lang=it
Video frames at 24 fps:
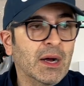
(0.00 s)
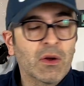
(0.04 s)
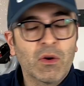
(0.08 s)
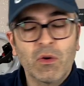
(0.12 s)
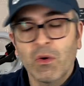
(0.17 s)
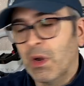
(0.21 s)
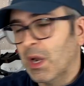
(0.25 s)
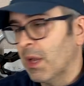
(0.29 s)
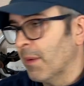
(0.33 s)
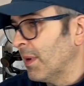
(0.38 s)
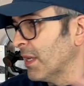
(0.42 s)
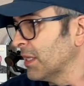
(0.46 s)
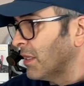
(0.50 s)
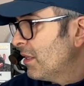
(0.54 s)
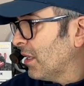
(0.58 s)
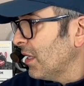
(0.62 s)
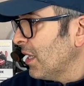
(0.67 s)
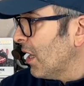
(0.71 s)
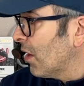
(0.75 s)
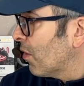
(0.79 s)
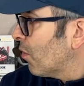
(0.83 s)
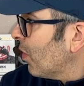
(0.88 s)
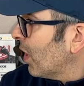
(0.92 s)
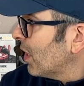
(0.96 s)
con la
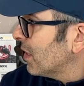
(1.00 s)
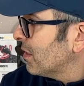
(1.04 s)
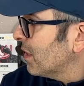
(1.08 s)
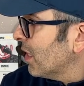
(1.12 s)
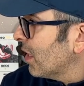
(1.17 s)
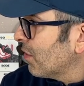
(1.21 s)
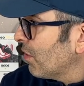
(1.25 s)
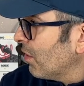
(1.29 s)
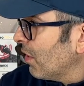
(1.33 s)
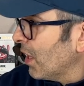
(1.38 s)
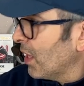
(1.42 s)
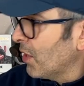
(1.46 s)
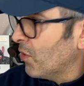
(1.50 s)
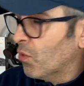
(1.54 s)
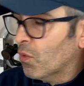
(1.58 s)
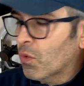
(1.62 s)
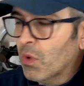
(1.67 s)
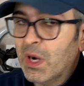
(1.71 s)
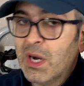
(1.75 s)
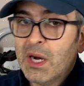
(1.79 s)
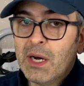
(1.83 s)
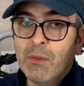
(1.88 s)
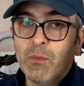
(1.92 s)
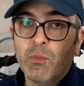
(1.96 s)
batteria qua dietro la
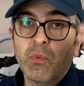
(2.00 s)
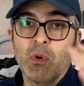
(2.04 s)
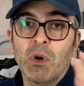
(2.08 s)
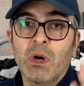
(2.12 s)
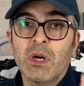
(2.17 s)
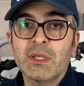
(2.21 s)
nuca può